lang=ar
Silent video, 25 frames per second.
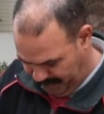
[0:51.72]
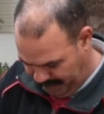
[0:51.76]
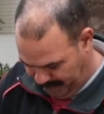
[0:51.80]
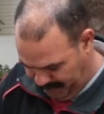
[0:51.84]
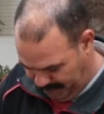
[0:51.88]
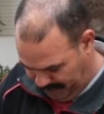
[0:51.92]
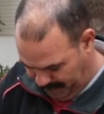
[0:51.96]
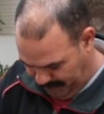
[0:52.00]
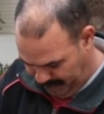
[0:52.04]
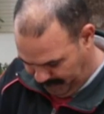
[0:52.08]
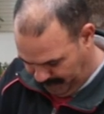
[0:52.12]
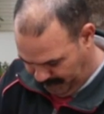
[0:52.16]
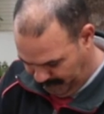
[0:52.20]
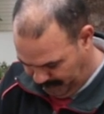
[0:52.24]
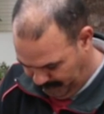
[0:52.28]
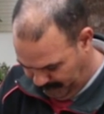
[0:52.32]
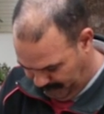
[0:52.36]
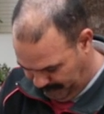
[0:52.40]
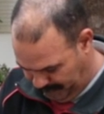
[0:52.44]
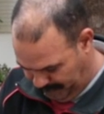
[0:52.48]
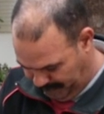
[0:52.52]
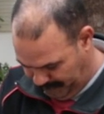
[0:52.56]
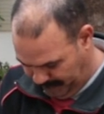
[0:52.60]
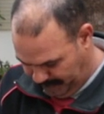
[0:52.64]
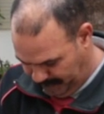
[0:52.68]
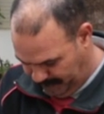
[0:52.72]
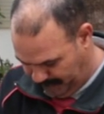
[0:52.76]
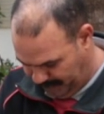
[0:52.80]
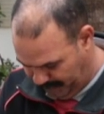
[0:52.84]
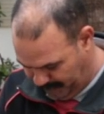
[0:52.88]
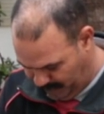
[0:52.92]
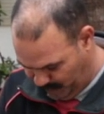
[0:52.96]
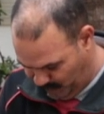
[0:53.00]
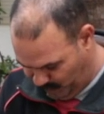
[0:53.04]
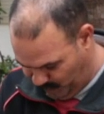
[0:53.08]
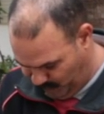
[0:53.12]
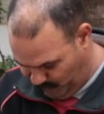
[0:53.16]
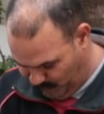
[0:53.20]
بحال دابا
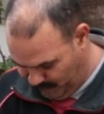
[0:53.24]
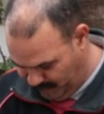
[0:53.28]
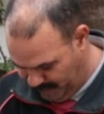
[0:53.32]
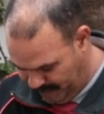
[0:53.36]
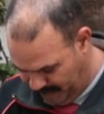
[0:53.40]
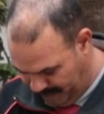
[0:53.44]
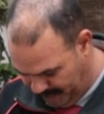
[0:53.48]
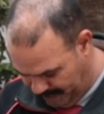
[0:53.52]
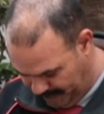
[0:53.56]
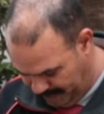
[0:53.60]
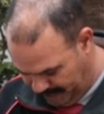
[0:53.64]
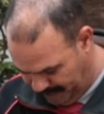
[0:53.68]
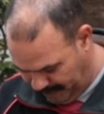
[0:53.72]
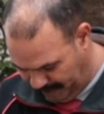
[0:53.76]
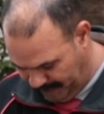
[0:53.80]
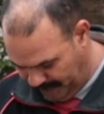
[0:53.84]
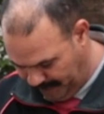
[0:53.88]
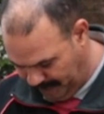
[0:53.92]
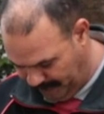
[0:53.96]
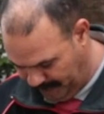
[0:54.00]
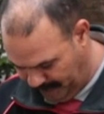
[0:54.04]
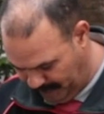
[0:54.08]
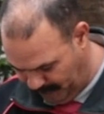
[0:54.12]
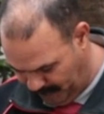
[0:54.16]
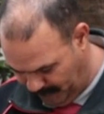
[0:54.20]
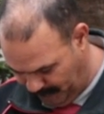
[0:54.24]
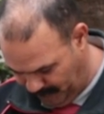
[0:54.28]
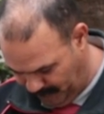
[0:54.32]
الكليان هنا تاع